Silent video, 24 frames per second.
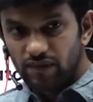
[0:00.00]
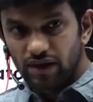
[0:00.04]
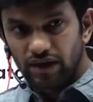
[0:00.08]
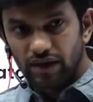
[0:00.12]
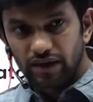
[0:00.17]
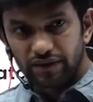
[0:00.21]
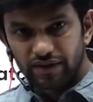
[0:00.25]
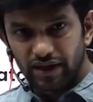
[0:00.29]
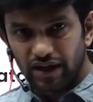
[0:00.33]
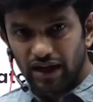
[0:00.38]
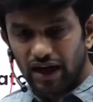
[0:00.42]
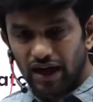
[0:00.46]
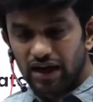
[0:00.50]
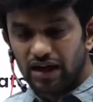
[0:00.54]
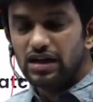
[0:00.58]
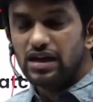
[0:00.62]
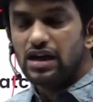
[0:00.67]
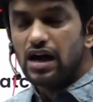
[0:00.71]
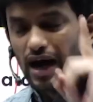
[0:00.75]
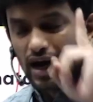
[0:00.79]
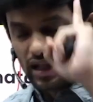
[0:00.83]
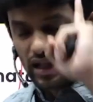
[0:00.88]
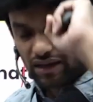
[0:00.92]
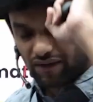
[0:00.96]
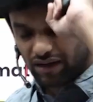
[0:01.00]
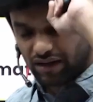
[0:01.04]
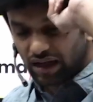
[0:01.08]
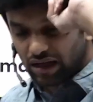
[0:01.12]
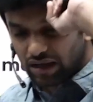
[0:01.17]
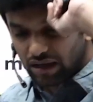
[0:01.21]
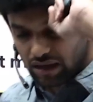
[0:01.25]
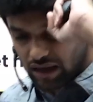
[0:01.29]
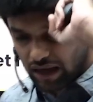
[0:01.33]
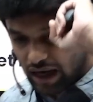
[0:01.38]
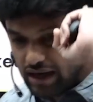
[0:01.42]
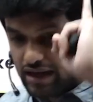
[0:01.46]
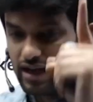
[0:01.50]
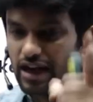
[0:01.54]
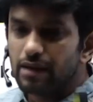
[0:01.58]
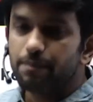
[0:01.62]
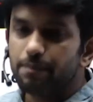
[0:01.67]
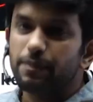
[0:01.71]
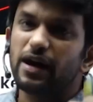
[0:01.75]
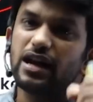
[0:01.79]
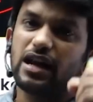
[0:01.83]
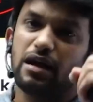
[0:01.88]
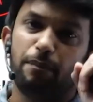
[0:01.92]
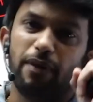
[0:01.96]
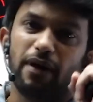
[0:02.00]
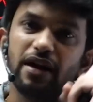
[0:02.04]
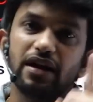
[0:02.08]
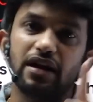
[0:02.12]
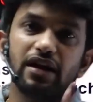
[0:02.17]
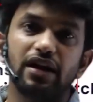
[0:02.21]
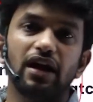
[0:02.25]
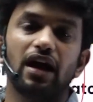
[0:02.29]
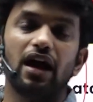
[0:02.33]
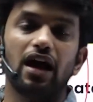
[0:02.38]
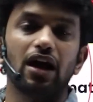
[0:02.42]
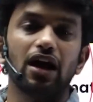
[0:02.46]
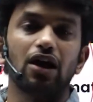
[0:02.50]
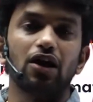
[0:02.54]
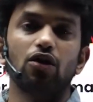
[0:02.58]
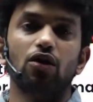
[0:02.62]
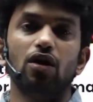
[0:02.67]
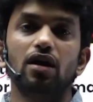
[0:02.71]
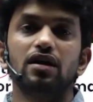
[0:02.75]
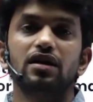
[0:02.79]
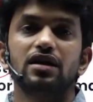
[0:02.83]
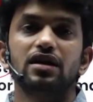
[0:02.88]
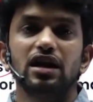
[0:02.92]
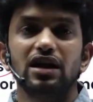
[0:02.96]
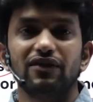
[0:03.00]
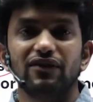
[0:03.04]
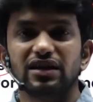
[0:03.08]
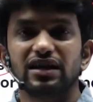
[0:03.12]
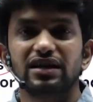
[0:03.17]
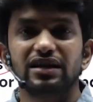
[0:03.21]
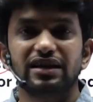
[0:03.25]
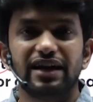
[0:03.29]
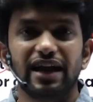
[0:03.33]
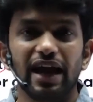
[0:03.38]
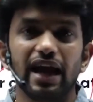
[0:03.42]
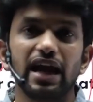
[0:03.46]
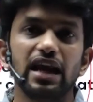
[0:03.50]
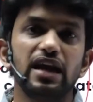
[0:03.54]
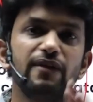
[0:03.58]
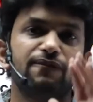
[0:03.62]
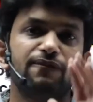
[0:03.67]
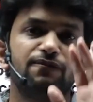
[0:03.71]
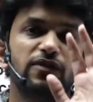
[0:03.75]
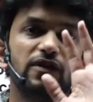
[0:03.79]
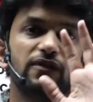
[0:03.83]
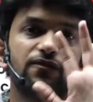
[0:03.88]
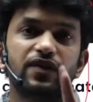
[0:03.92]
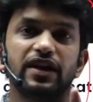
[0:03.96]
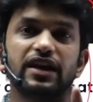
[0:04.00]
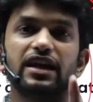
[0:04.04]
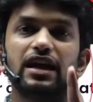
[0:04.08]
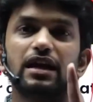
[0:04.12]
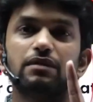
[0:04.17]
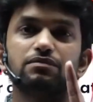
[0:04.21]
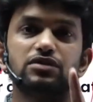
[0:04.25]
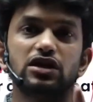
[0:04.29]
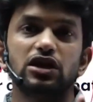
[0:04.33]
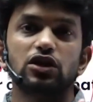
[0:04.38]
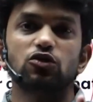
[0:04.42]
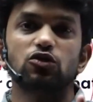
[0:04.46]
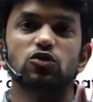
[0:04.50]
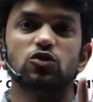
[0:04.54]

சரியா அது வந்து கண்டிப்பாக நீ பண்ணியே ஆகணும் நீ வந்து டெய்லி ஃபிஃப்டி எம்சிக்யூஸ்